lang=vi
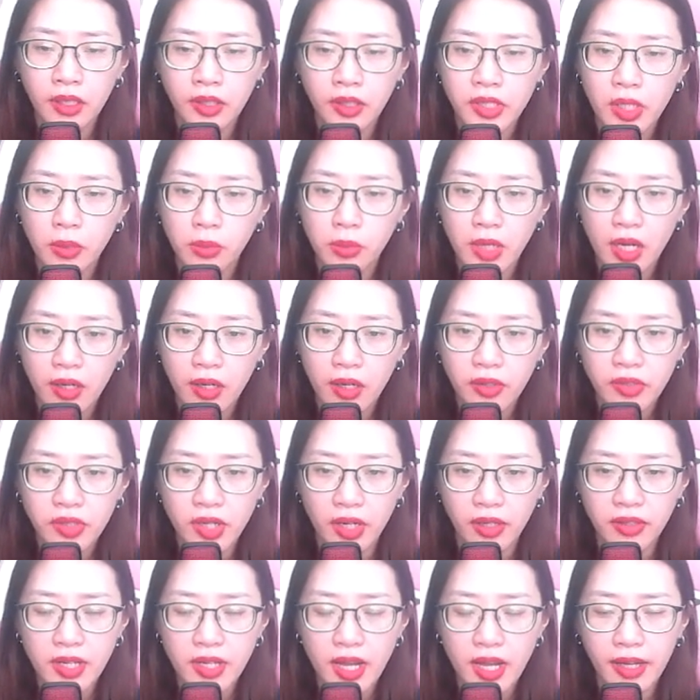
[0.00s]
Trong đó
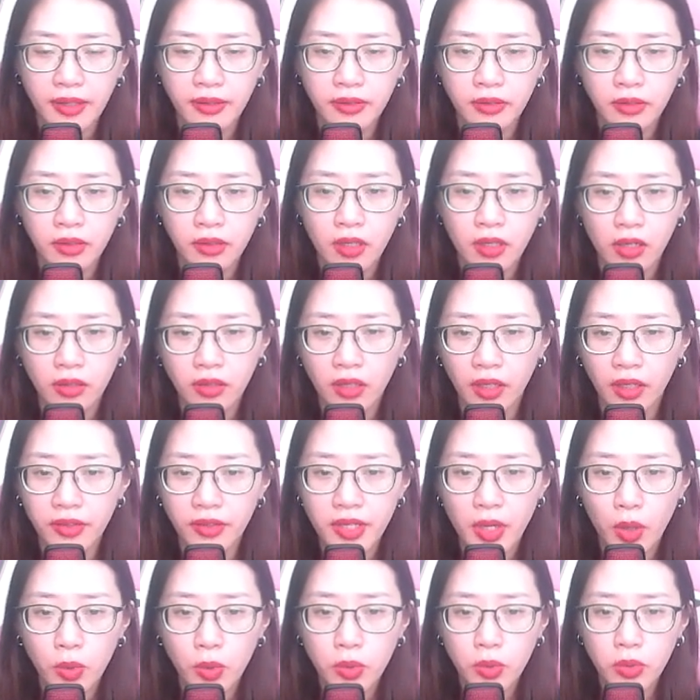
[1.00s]
rõ ràng còn ẩn
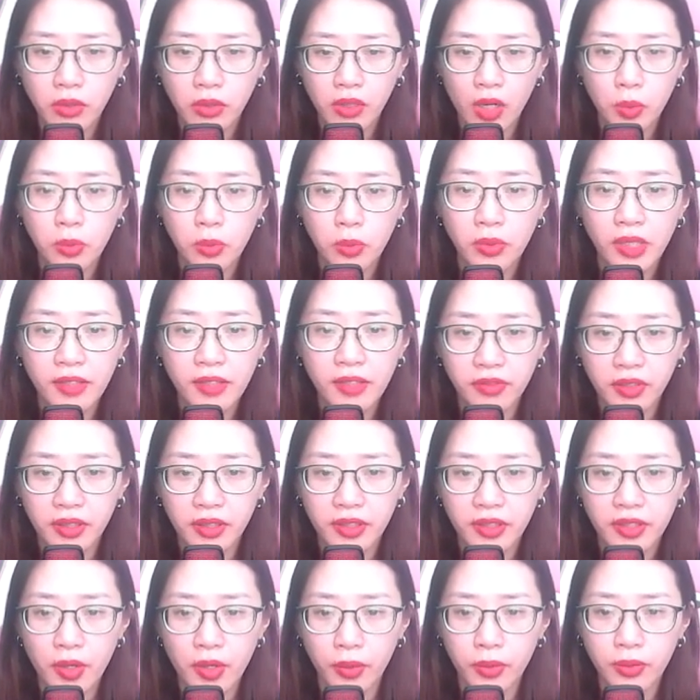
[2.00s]
giấu không ít
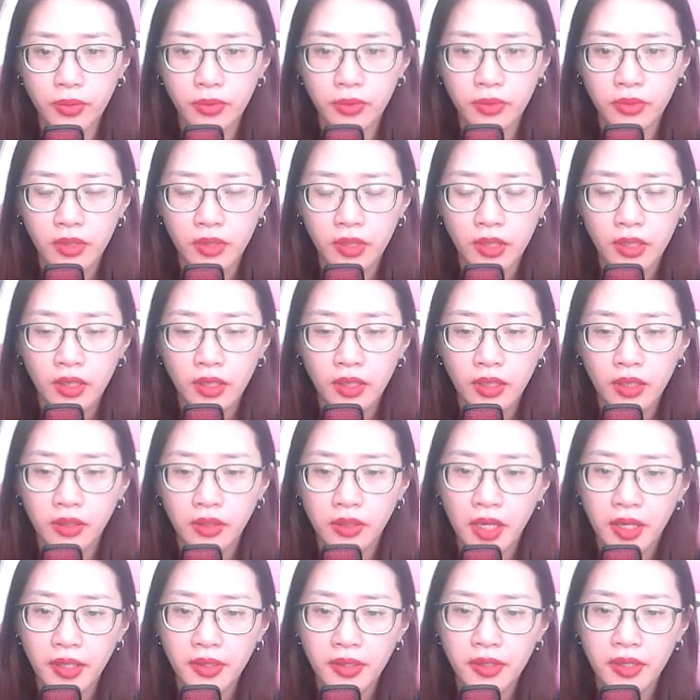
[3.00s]
vương chủ.
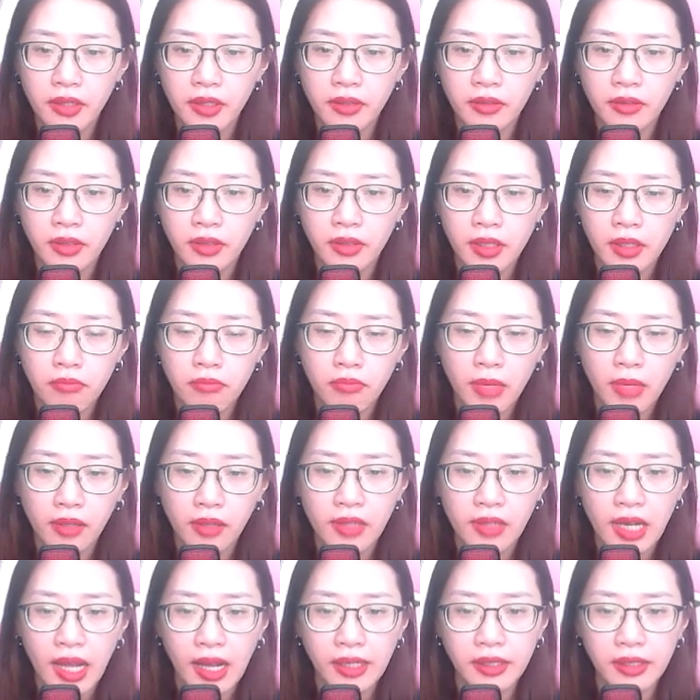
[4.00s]
Thế nhưng, mặt
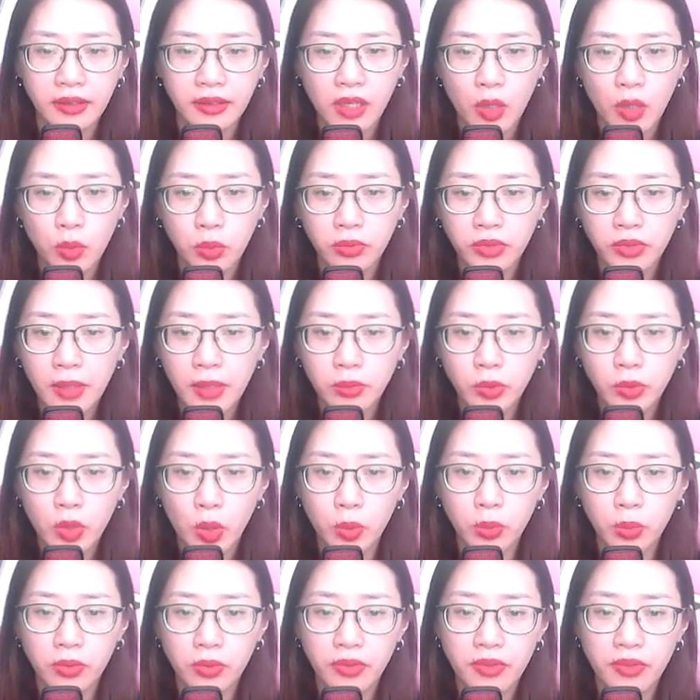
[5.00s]
lại không tiếp
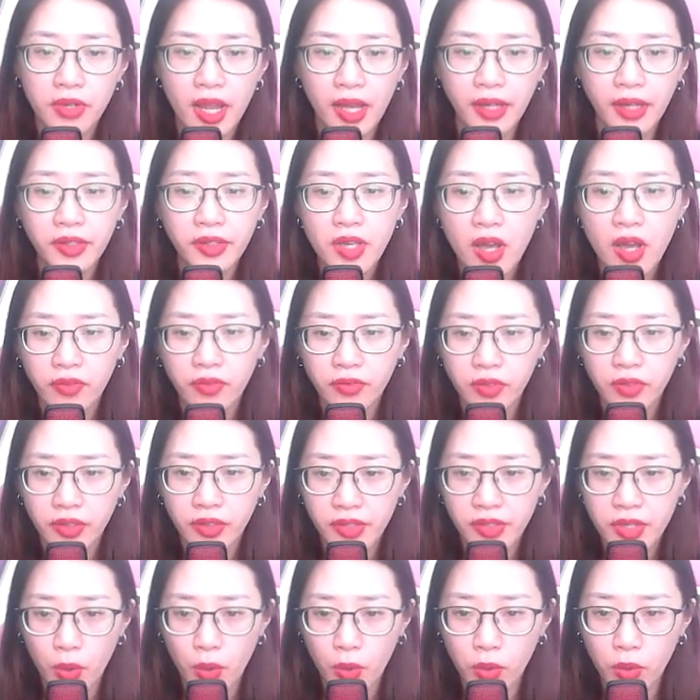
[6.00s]
tục để cho
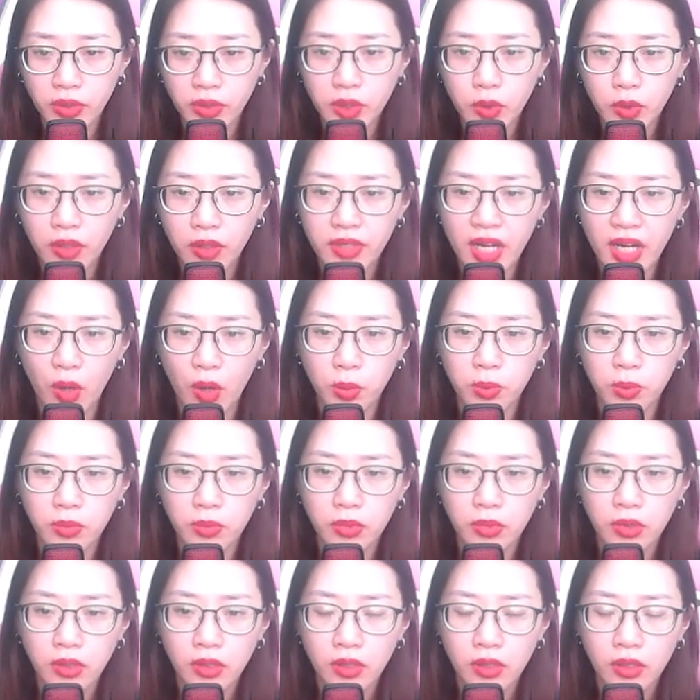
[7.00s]
vương chủ xuất động.
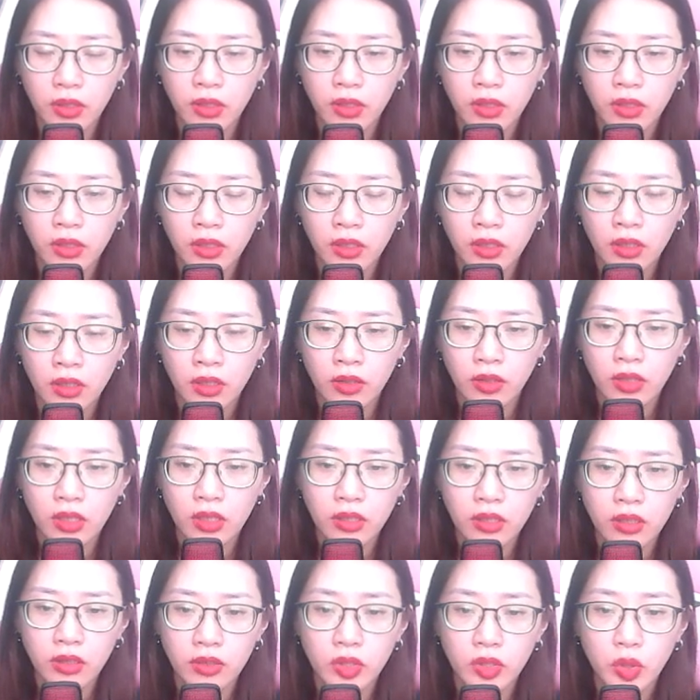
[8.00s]

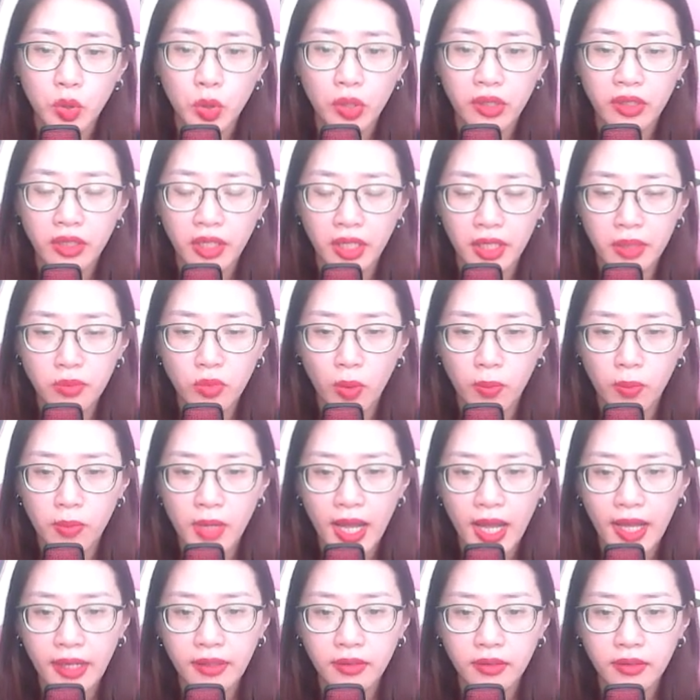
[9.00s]
Thương suy nghĩ một
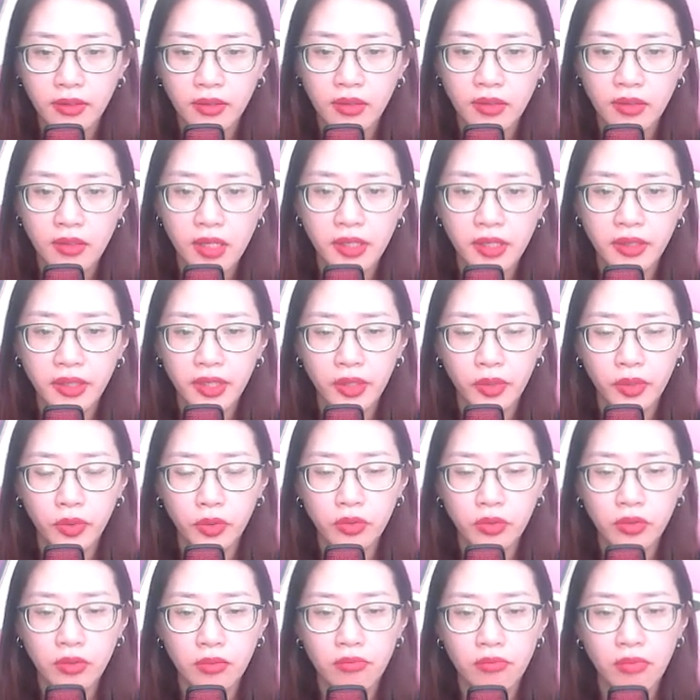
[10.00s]
lát, liền
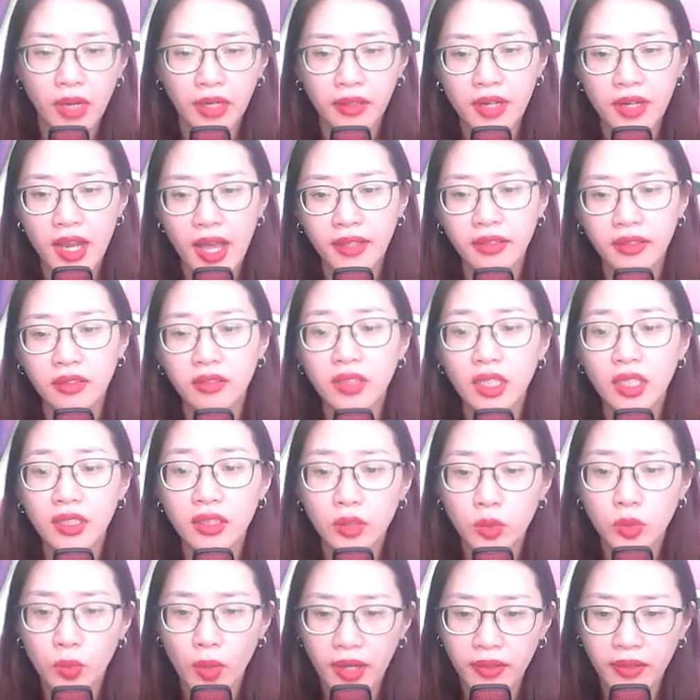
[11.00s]
hiểu mặt đang
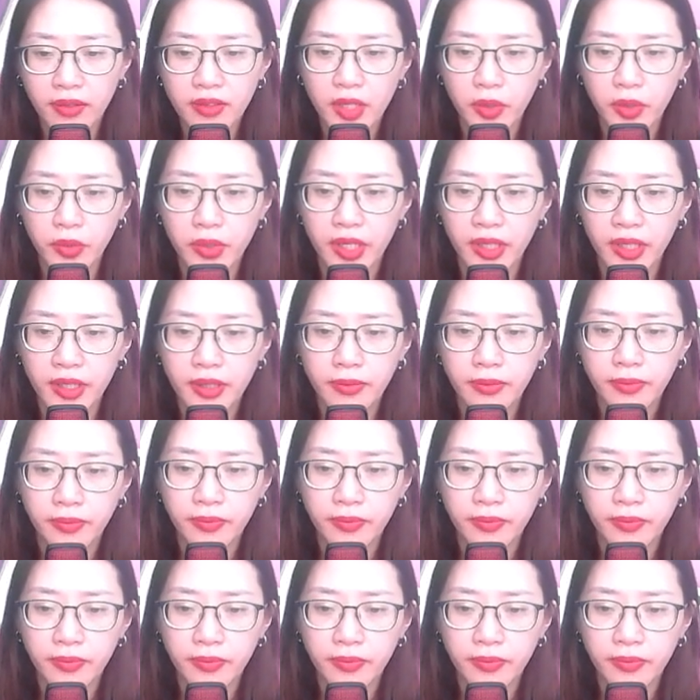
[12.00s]
tính toán điều gì.